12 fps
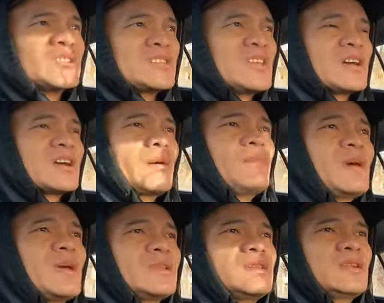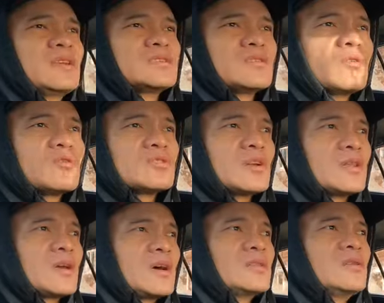Kasi kagabi, tinext ko kung
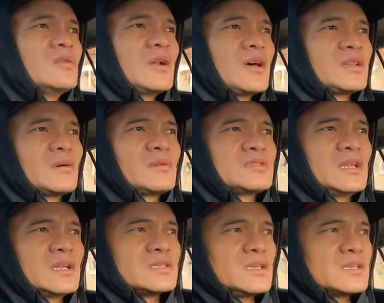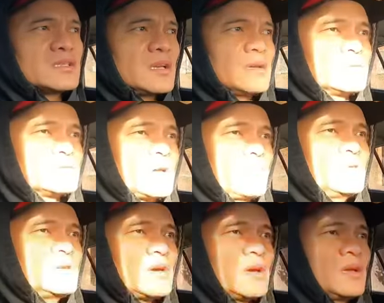saan ng ano, wala naman silang sinasabi.
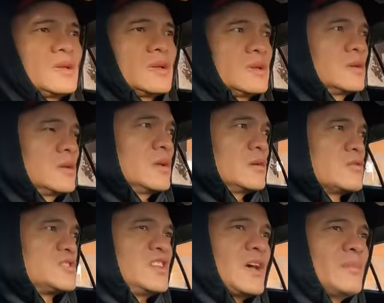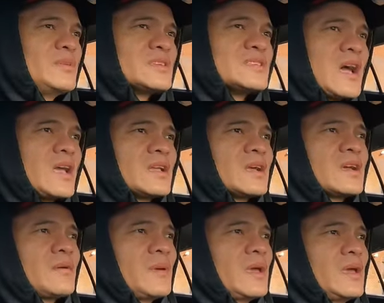niya, eh, kung sinabi niya sa akin
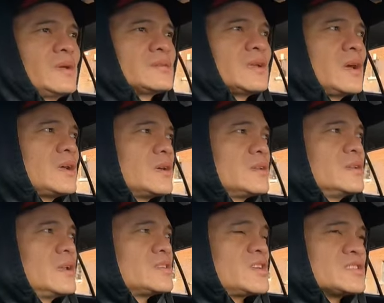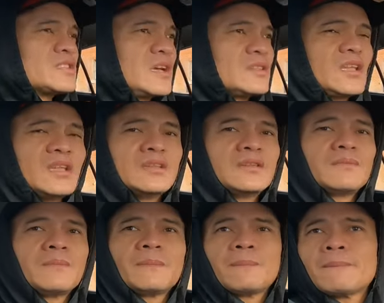kagabi, na, na-adjust natin.
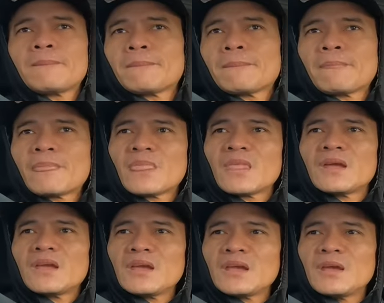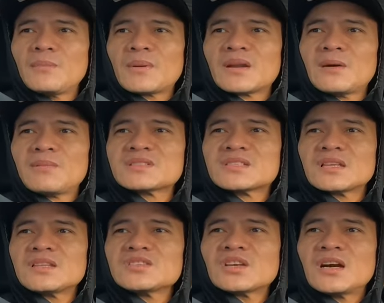Eh, paglabas
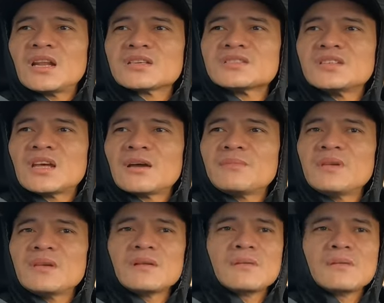natin, tsaka lang sinabi.